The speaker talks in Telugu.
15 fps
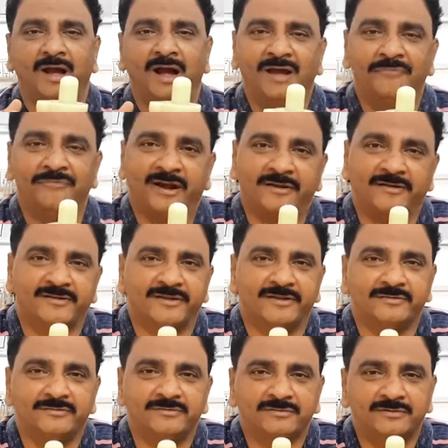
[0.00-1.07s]
హాయ్ ఫ్రెండ్స్
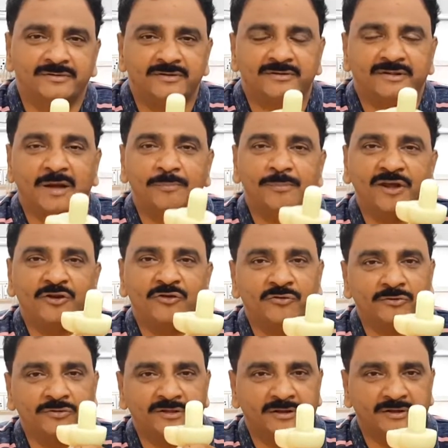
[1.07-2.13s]
నా పేరు
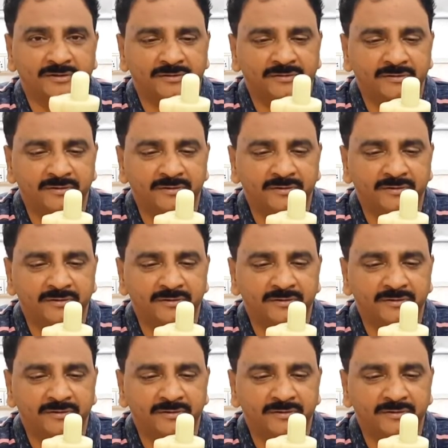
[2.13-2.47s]
సుల్తాన్